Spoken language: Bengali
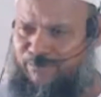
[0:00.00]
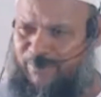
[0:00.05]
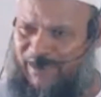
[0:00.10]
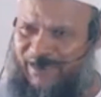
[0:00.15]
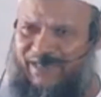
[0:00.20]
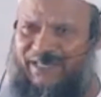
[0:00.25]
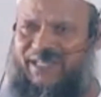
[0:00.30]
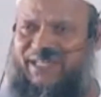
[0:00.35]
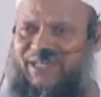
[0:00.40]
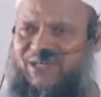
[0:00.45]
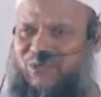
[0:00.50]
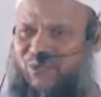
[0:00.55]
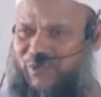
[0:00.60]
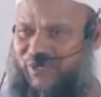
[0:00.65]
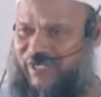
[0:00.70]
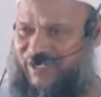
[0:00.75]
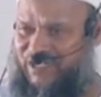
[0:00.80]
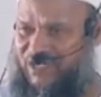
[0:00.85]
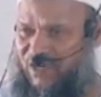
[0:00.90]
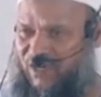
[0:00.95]
বেনি
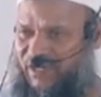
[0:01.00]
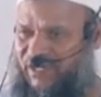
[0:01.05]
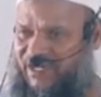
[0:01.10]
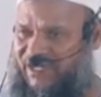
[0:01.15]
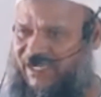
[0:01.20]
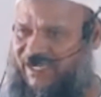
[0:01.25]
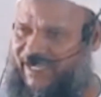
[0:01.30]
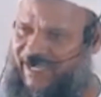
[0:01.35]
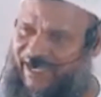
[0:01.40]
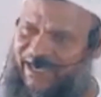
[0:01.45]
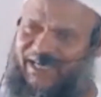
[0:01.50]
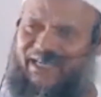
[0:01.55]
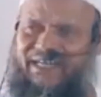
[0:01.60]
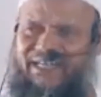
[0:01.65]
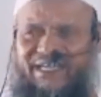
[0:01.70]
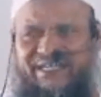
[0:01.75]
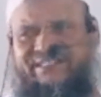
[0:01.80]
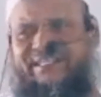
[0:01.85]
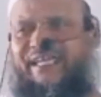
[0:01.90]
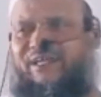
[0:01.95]
করে দেওয়া এর
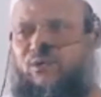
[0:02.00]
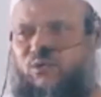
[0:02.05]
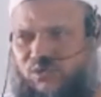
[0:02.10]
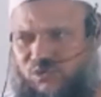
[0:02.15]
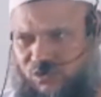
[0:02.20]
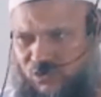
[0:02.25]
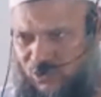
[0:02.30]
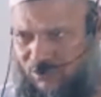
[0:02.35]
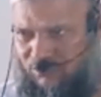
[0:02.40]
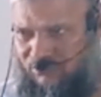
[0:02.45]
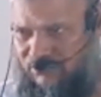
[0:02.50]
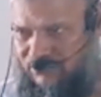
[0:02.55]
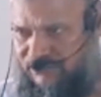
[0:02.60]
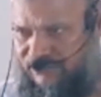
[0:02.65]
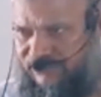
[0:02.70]
এটাই উত্তম